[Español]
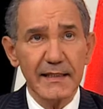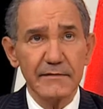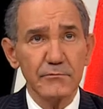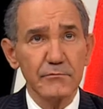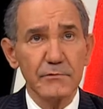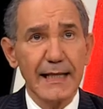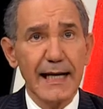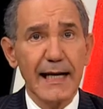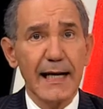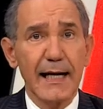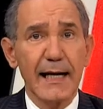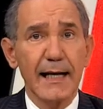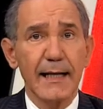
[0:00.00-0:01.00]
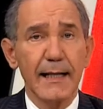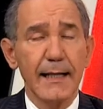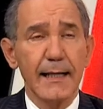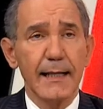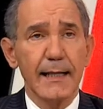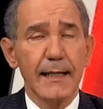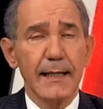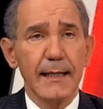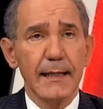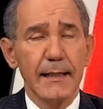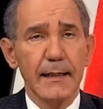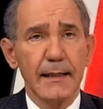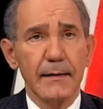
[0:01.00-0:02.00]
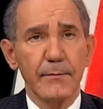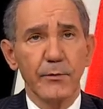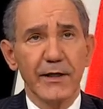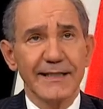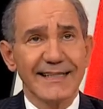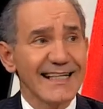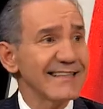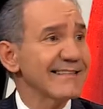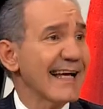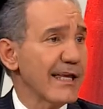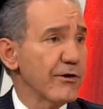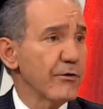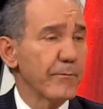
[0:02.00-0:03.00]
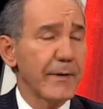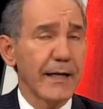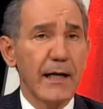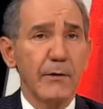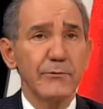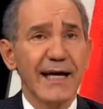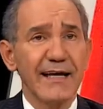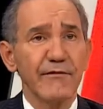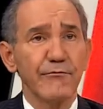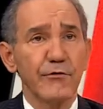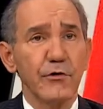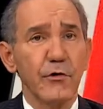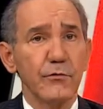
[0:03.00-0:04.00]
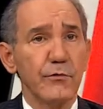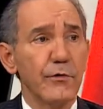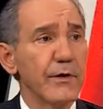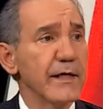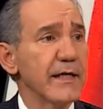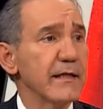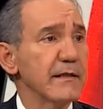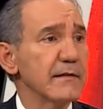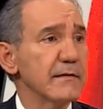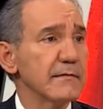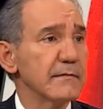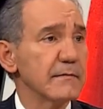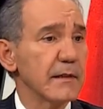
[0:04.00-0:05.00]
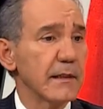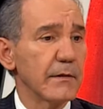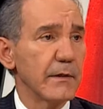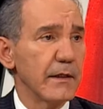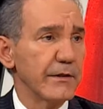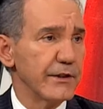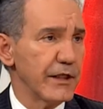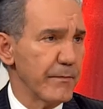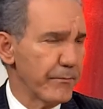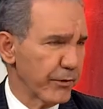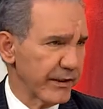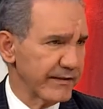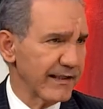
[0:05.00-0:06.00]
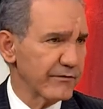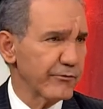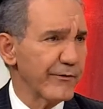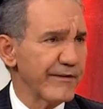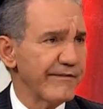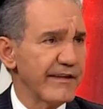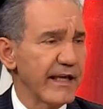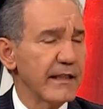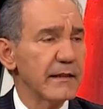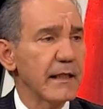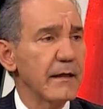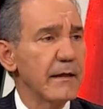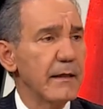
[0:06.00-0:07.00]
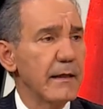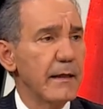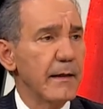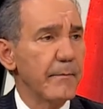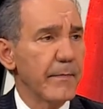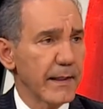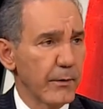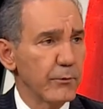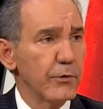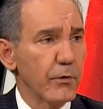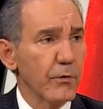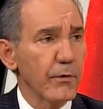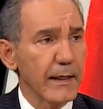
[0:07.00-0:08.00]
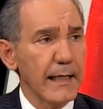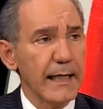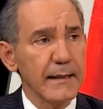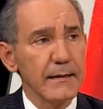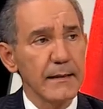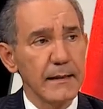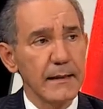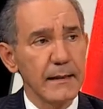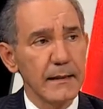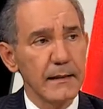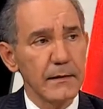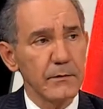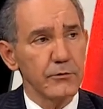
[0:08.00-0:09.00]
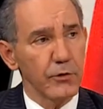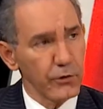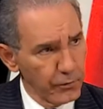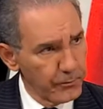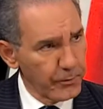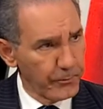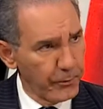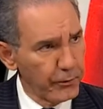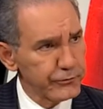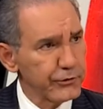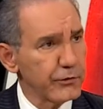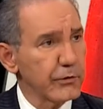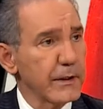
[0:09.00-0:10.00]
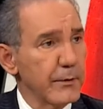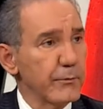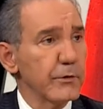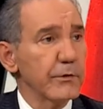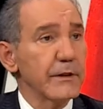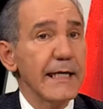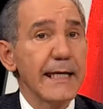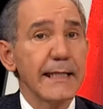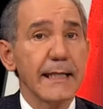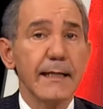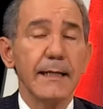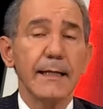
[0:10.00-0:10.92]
es una eh, porque tres años para una gestión no es eh, el tiempo quizás suficiente para uno lograr eh, todos los propósitos que uno tiene